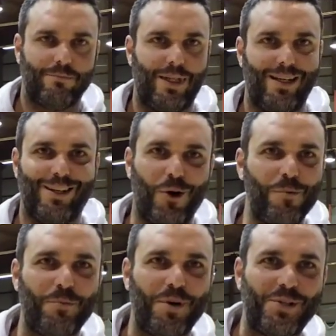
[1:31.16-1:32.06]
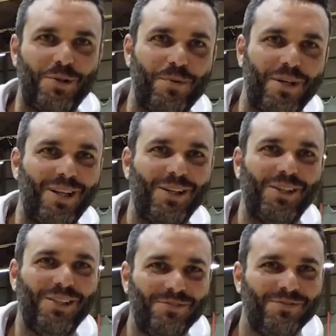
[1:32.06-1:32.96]
Eh, troppo presto per dirlo.
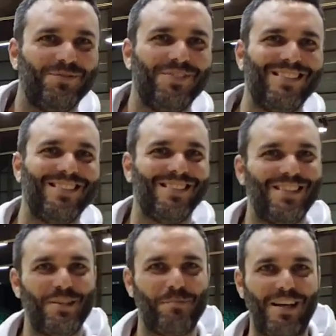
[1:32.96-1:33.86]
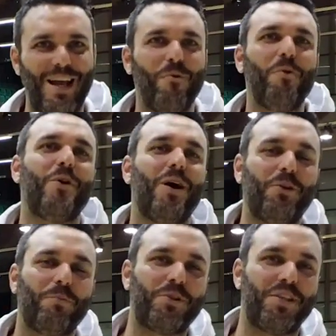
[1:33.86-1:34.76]
Speriamo il più alto
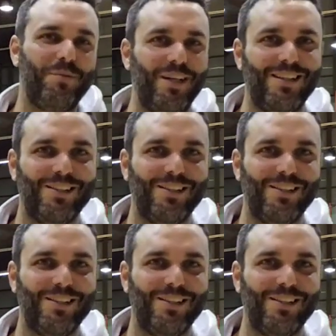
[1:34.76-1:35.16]
possibile.